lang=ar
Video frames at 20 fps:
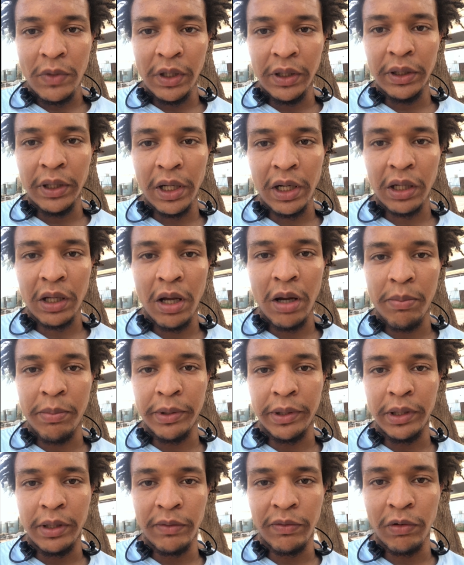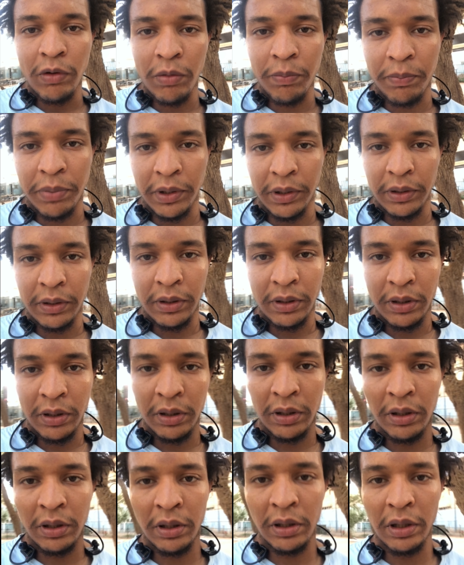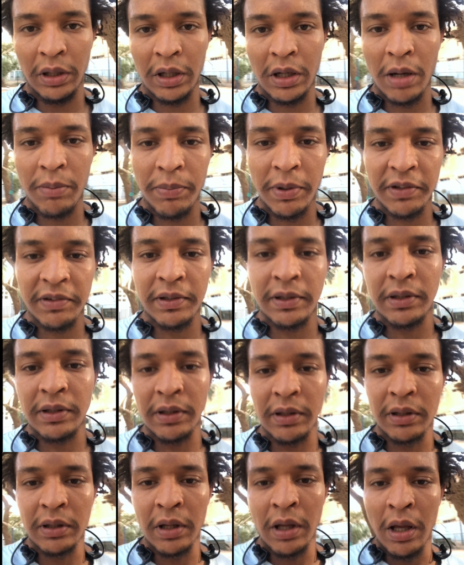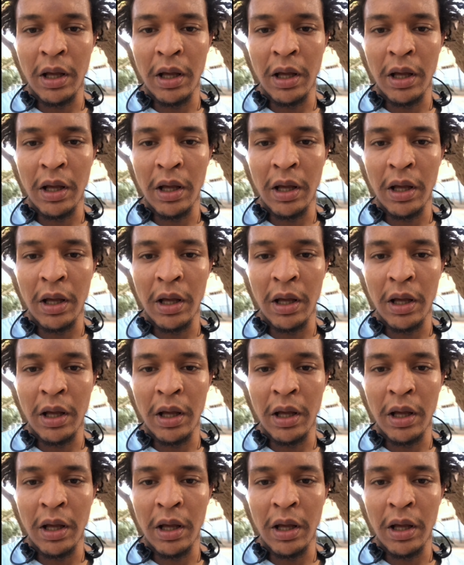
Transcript: اذا راك حاب ديفلوبي لي كاباسيتي